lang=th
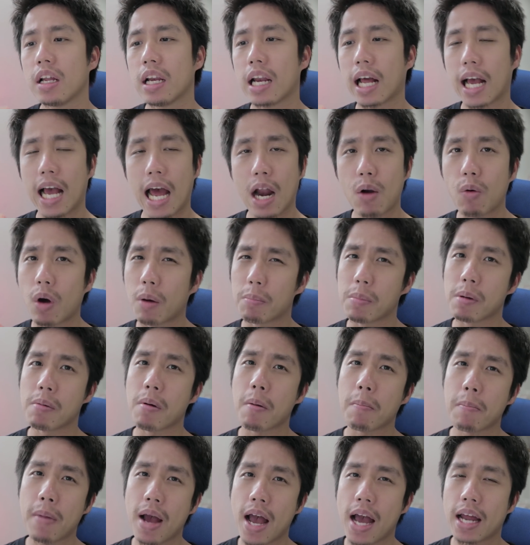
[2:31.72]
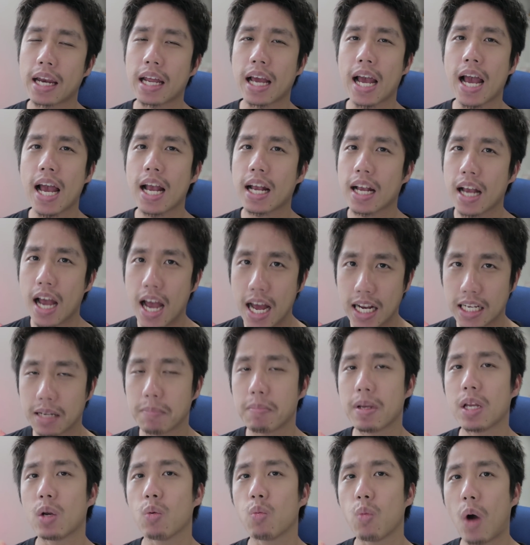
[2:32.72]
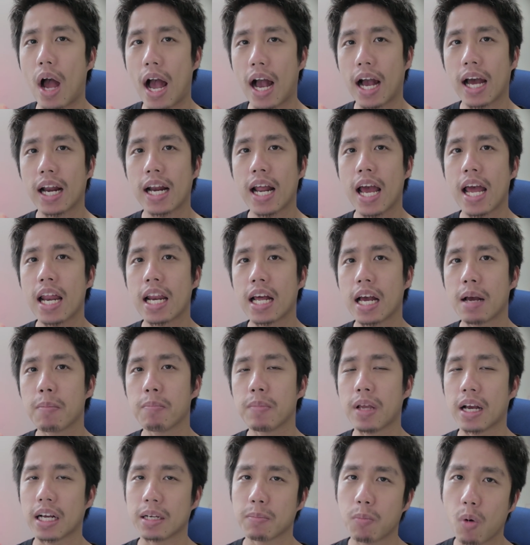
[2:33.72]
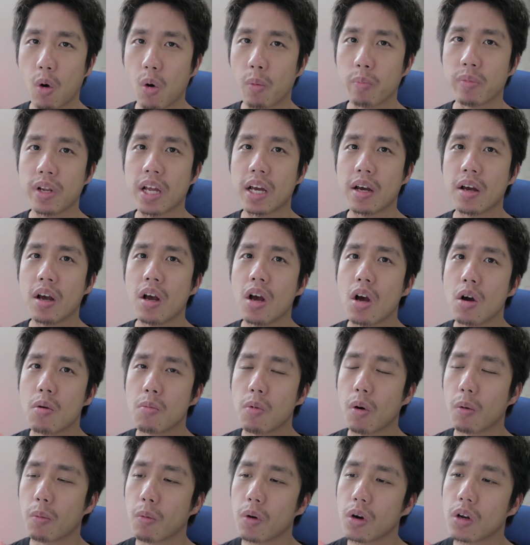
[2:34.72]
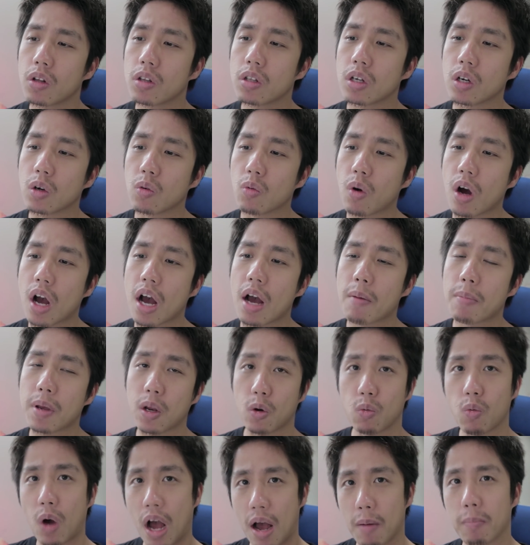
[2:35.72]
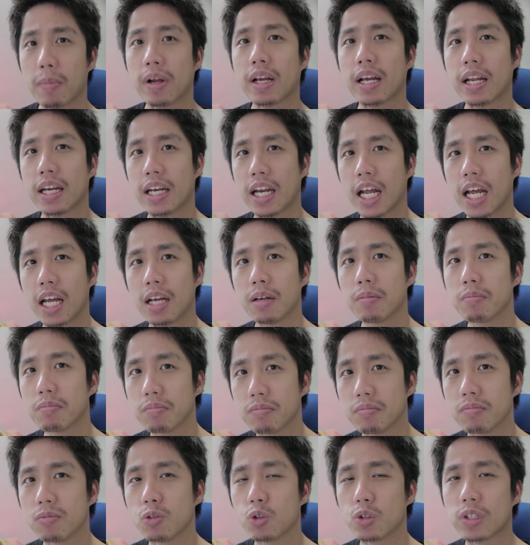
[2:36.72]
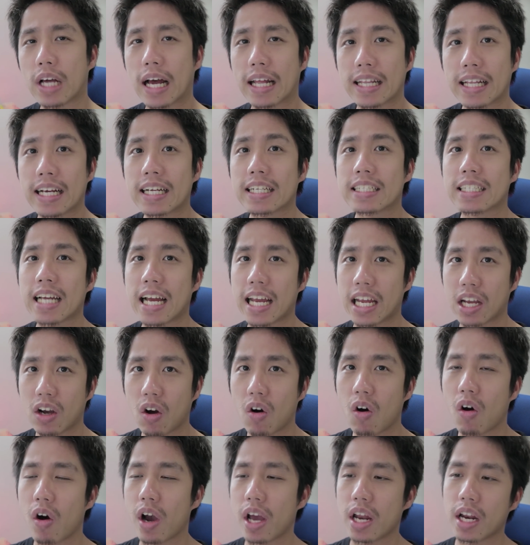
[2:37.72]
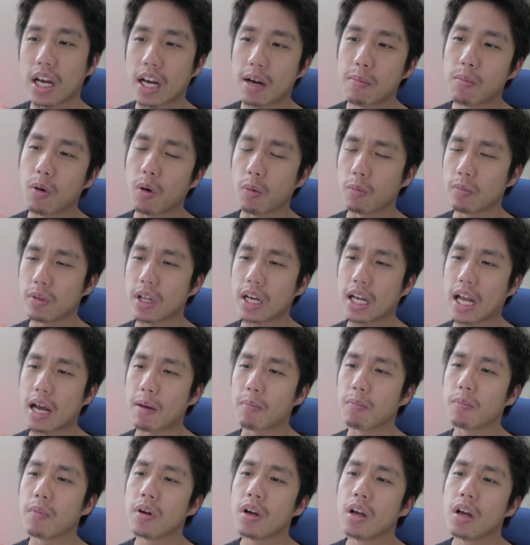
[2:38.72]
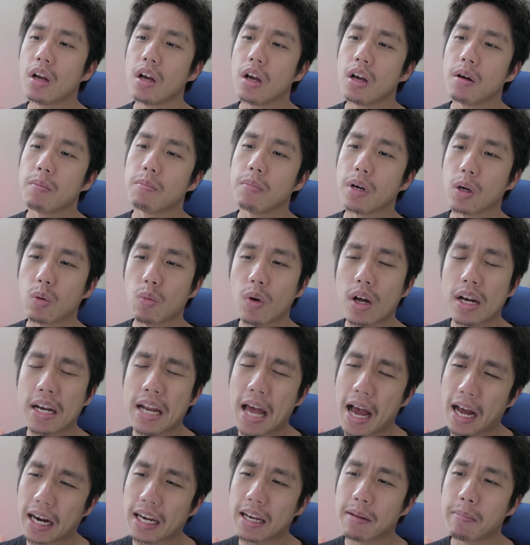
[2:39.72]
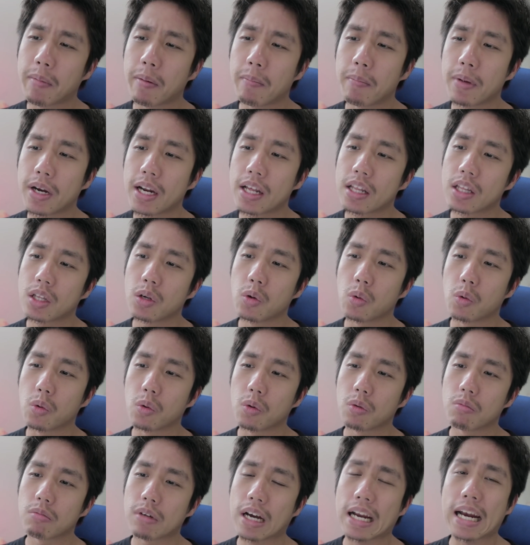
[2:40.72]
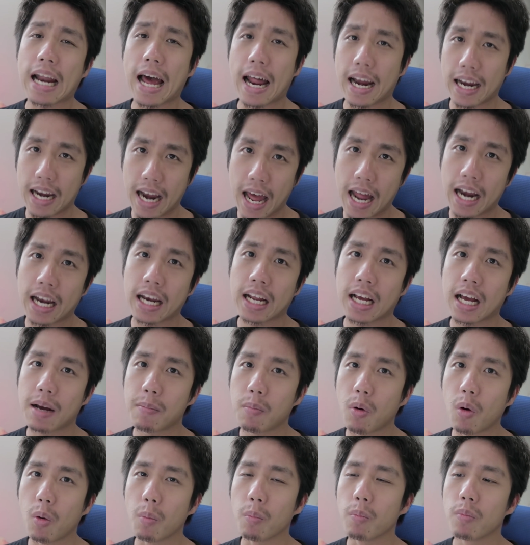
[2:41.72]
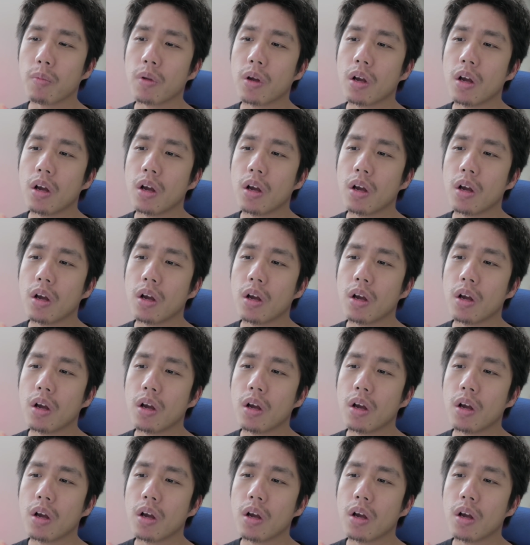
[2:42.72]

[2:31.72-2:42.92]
และคาดหวังไปมากๆเนี่ยกล้าจะผิดหวังก็ได้นะครับอย่างผมเนี่ยผมก็รู้สึกว่าผิดหวังเหมือนกันนะอุตส่าห์ตั้งใจคอยนะครับผมแต่กับเหมือนว่าหนังเนี่ยมันไม่ได้สนุกขนาดนั้นนะครับผม